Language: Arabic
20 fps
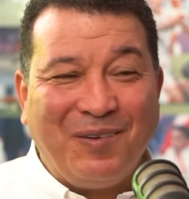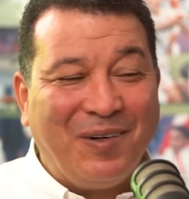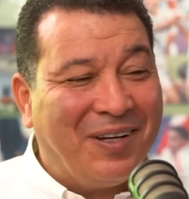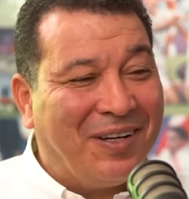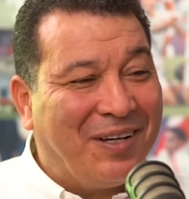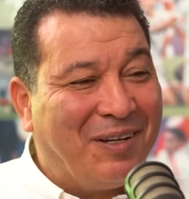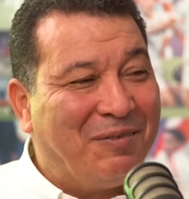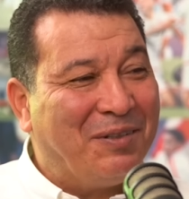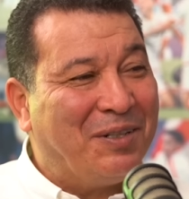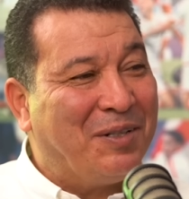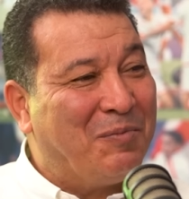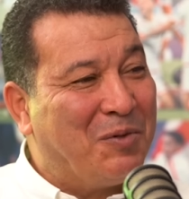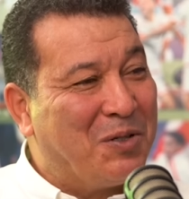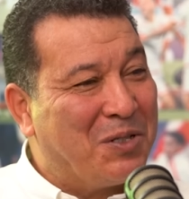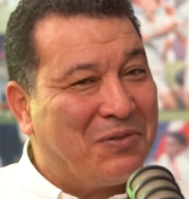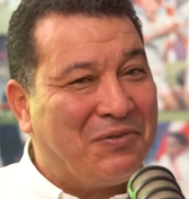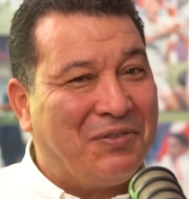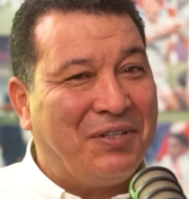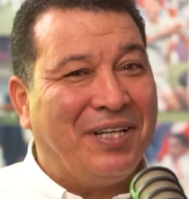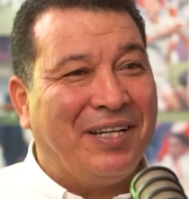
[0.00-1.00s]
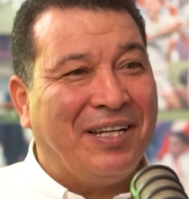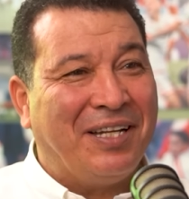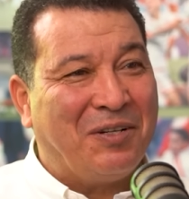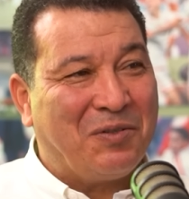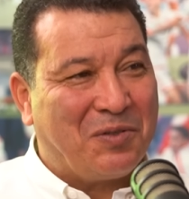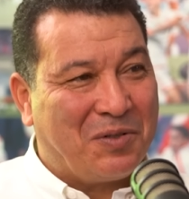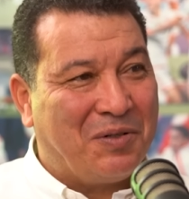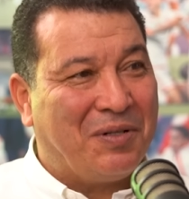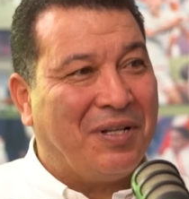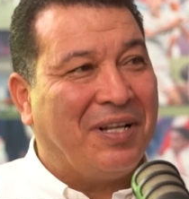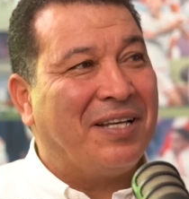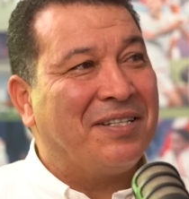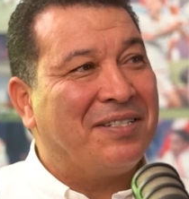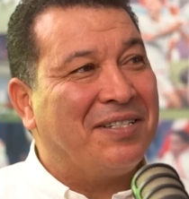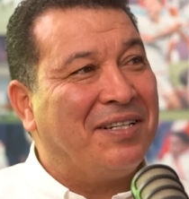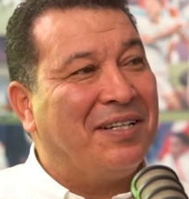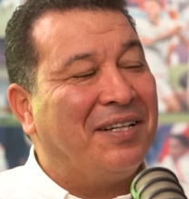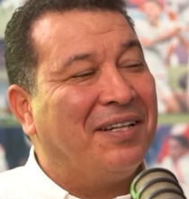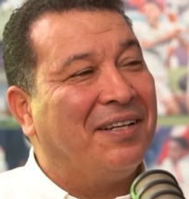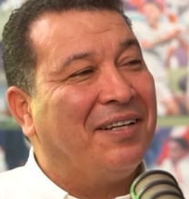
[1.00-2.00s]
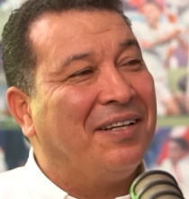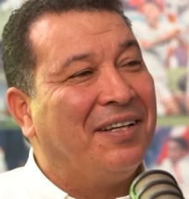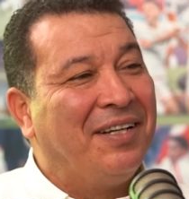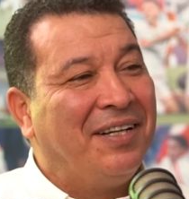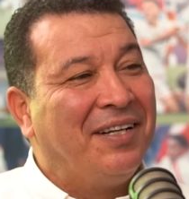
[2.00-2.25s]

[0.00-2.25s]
والله دي بوزفيل الناس كنا عاصيين